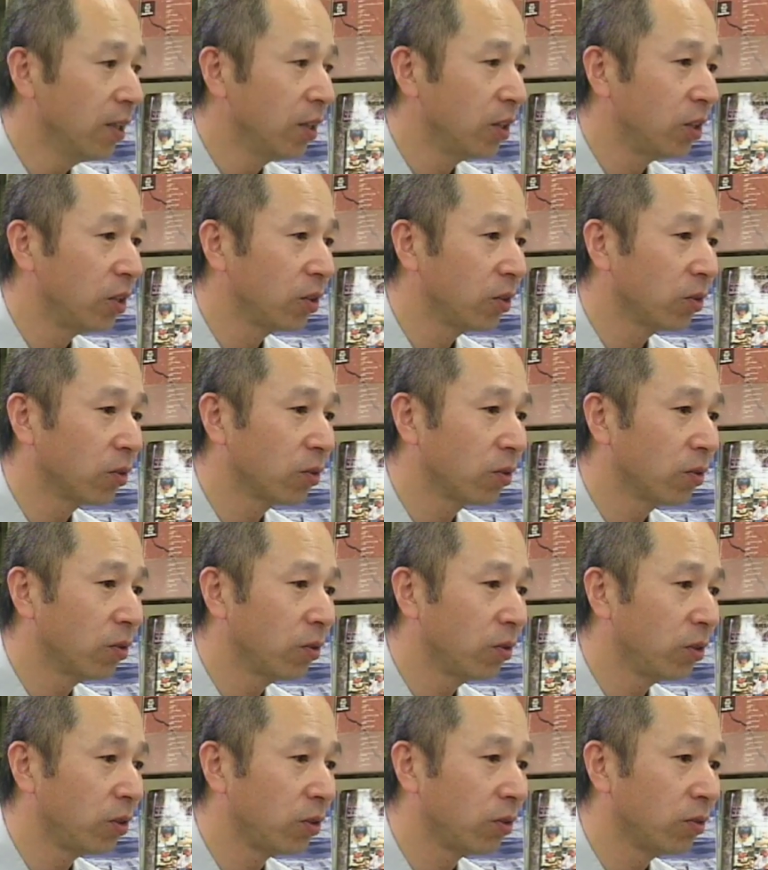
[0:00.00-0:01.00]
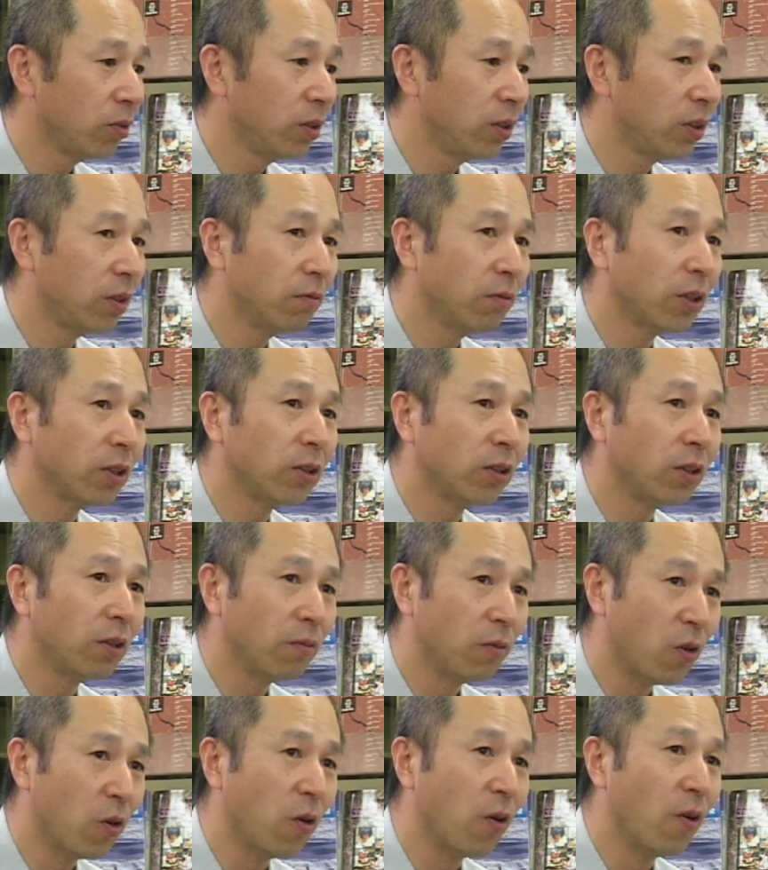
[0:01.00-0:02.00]
仕事を一緒にしまし
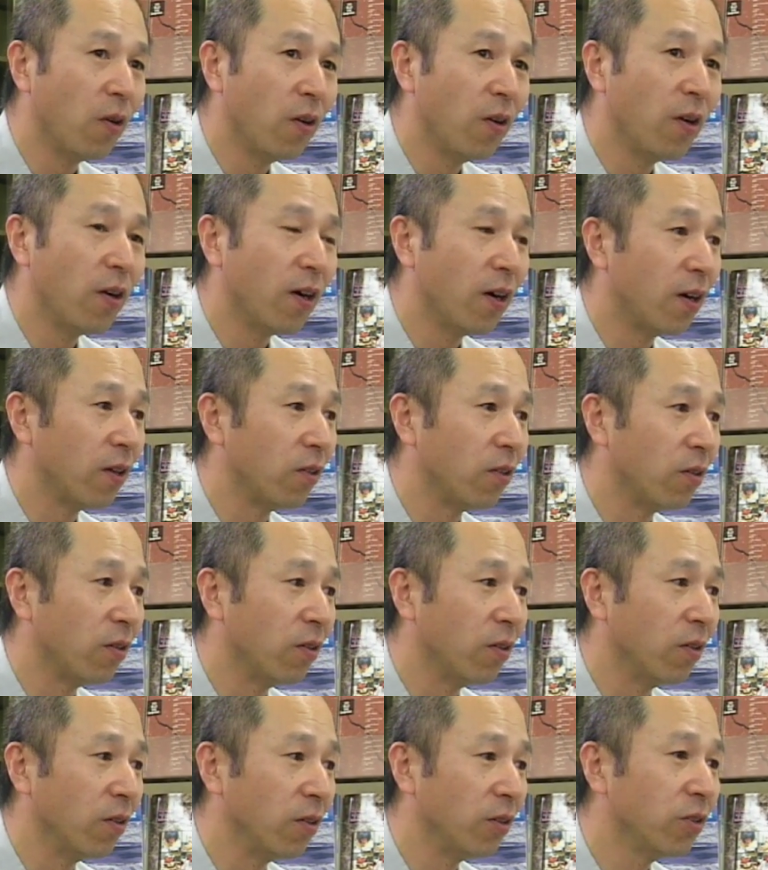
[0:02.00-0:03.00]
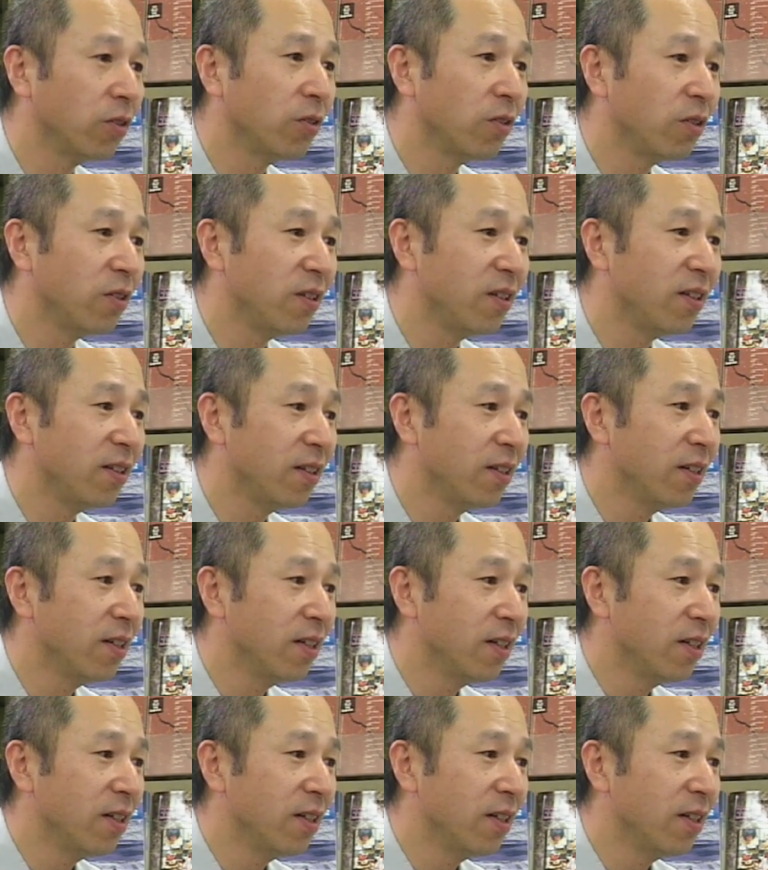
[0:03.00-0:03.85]
てもあの非常に